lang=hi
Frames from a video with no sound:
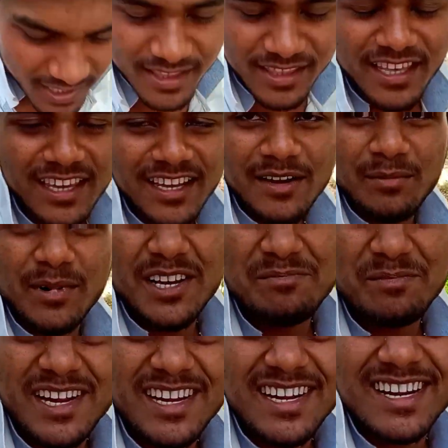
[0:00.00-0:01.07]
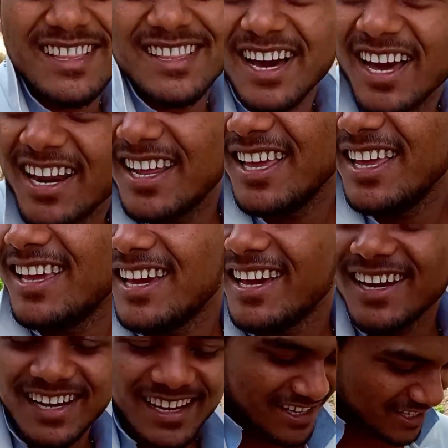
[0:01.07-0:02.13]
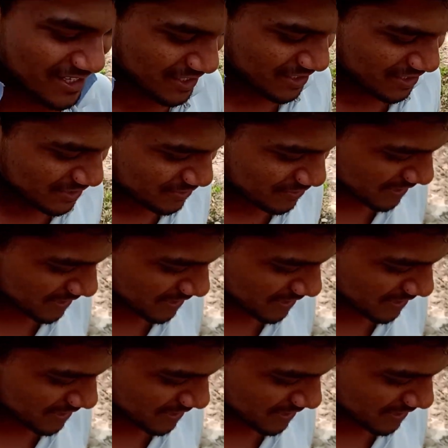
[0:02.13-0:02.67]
अच्छे कपड़े पहन कर जा रहे हैं यार तो